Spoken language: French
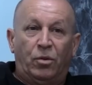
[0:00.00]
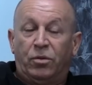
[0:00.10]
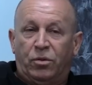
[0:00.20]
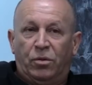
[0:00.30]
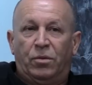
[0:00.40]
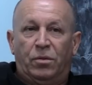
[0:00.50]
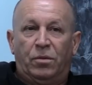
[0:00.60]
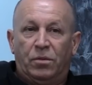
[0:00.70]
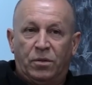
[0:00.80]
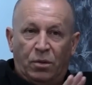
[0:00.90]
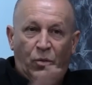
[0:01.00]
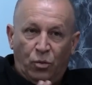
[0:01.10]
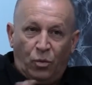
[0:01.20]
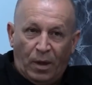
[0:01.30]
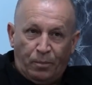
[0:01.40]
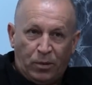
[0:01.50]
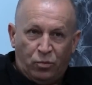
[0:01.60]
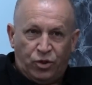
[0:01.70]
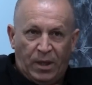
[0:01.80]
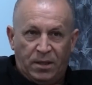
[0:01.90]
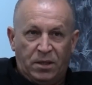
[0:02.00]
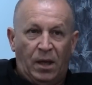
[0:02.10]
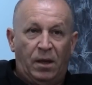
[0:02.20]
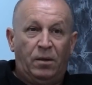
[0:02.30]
Donc on n'a pas touché à ça.